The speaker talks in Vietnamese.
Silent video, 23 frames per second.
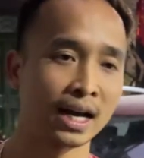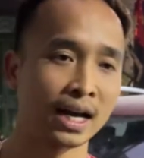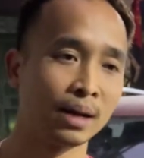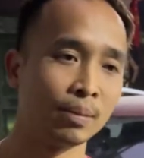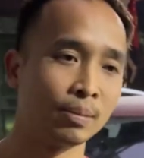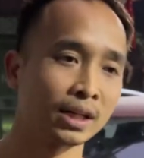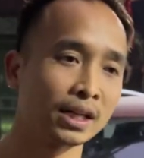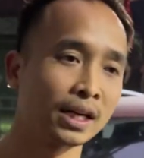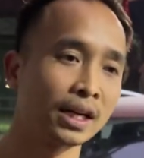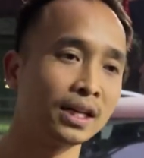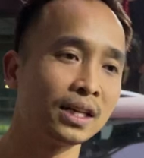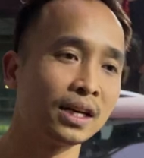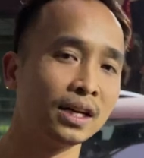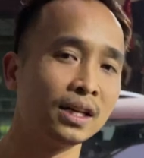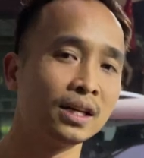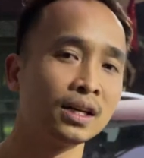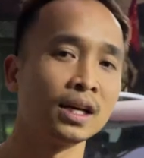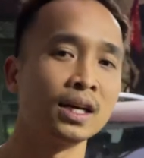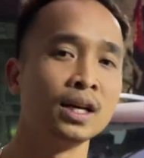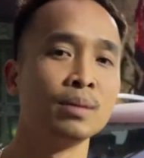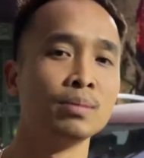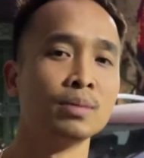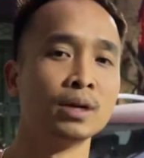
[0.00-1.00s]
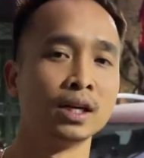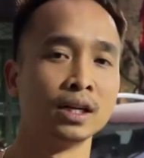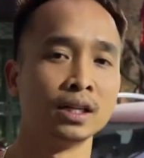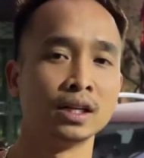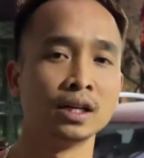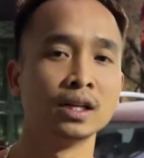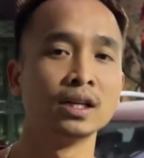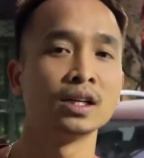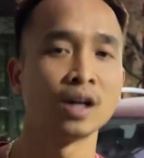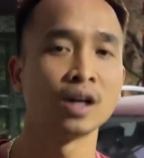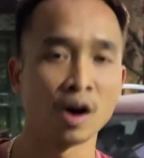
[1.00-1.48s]
để mà thay thế được i10 thì
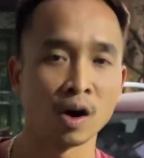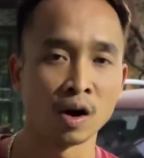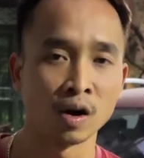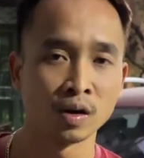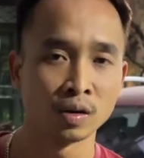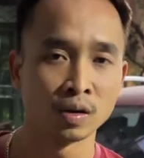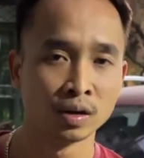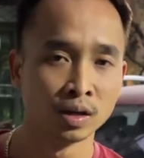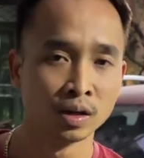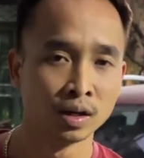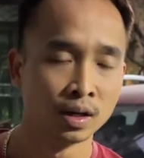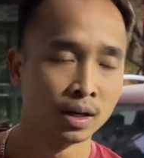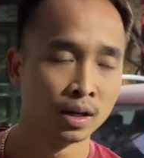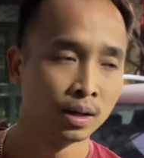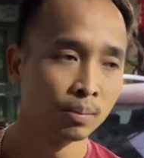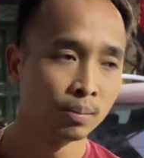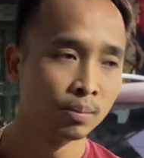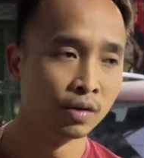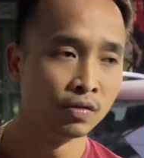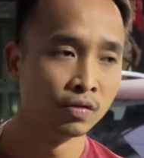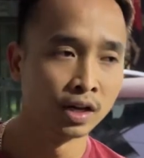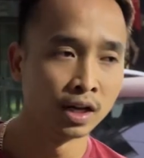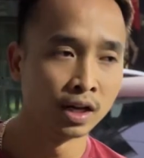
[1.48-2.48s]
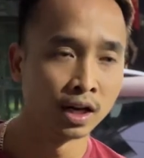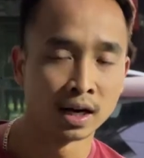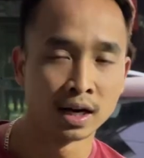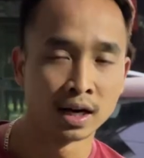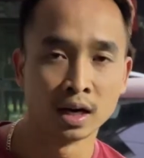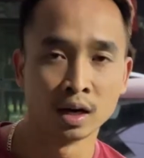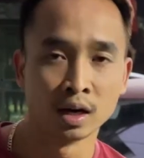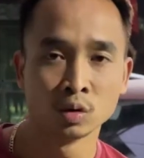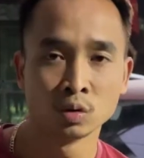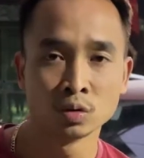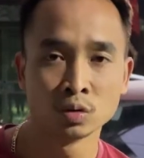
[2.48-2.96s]
hơi khó bởi vì là
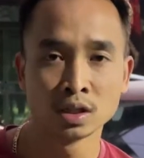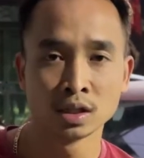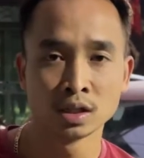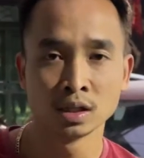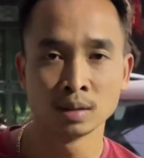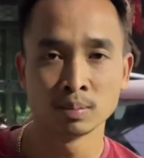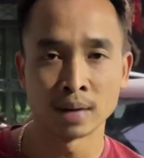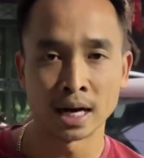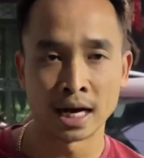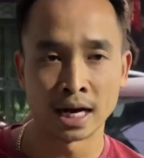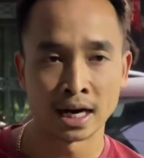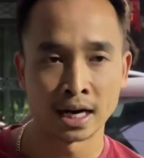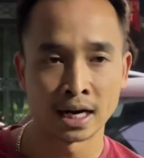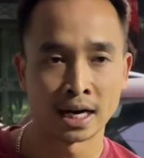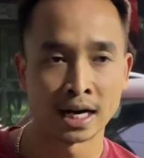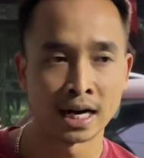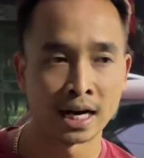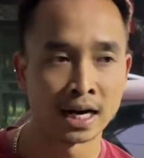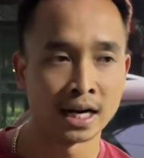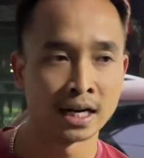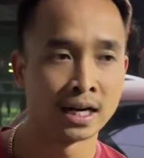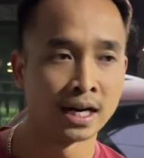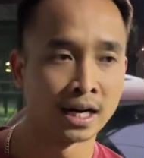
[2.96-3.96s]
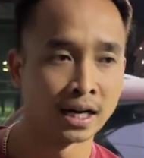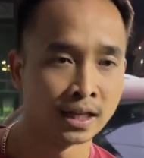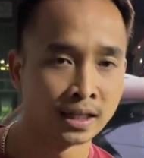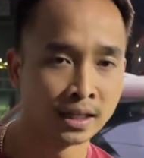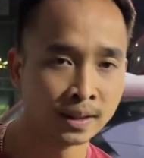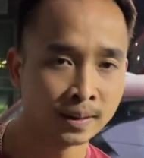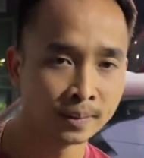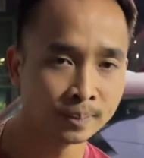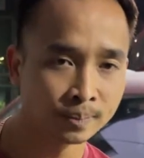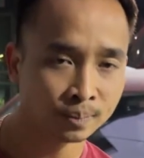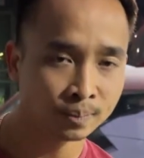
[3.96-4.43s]
nếu như mà ai đấy